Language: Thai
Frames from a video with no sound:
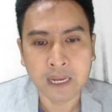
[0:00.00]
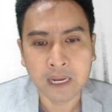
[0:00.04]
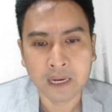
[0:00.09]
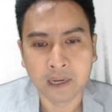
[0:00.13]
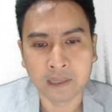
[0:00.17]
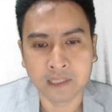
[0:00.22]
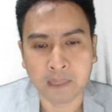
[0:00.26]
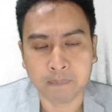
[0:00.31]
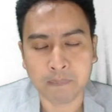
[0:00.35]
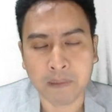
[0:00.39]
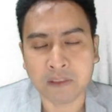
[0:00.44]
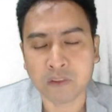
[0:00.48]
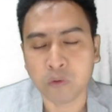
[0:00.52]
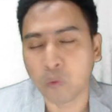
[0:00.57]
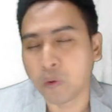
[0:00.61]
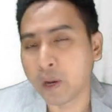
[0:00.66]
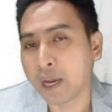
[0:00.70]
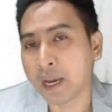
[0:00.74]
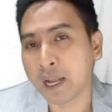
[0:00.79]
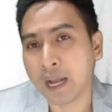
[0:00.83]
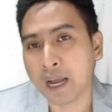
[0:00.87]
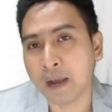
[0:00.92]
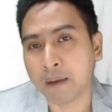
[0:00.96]
1780
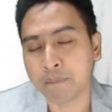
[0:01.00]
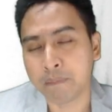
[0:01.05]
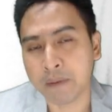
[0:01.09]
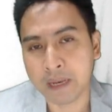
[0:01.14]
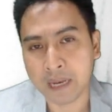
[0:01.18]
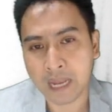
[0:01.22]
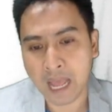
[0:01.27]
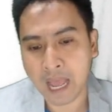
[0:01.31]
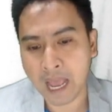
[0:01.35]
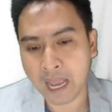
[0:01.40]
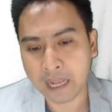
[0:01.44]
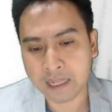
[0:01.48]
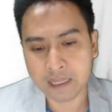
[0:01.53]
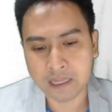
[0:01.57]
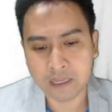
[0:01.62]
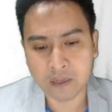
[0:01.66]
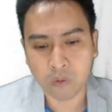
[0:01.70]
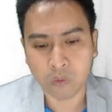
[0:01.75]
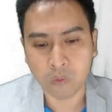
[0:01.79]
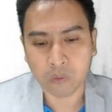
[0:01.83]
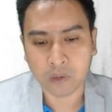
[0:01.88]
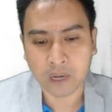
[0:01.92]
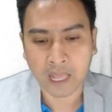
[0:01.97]
เองนะครับเป็นไฮที่
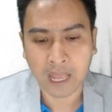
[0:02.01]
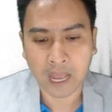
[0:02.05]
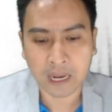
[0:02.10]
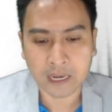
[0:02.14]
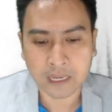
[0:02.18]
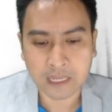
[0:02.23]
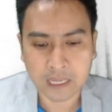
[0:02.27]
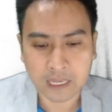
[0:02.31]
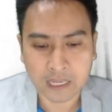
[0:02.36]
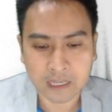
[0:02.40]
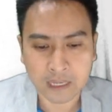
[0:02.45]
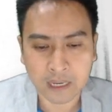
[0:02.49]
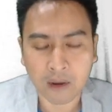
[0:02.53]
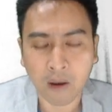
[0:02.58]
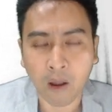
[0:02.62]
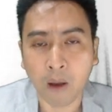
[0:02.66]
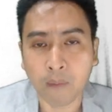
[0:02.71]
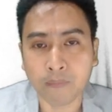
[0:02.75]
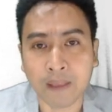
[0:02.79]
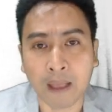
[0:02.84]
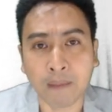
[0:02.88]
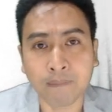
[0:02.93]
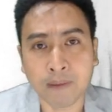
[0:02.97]
อยู่ในอดีตในรอบ